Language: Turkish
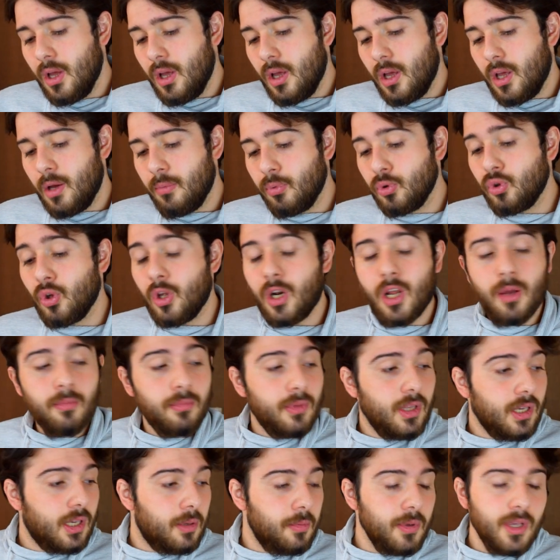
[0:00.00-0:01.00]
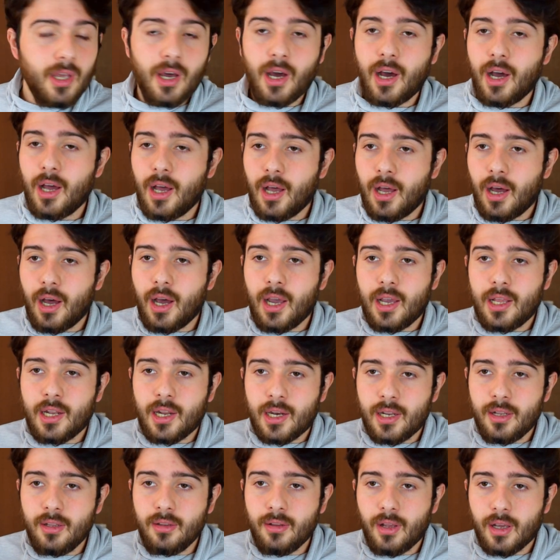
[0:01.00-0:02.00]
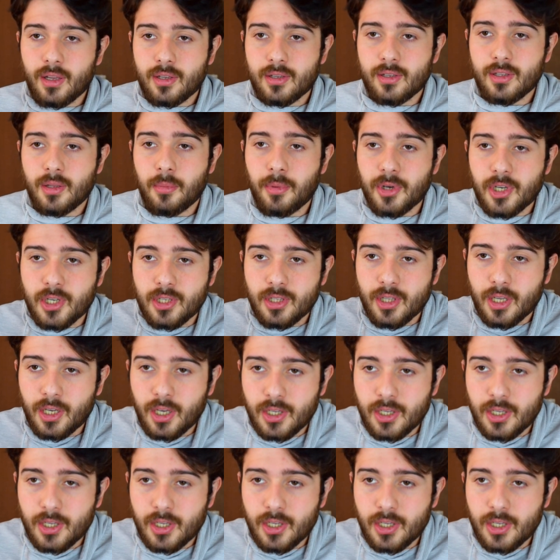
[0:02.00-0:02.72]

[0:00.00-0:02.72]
E, bu dönemdeki bir ailenin aslında başında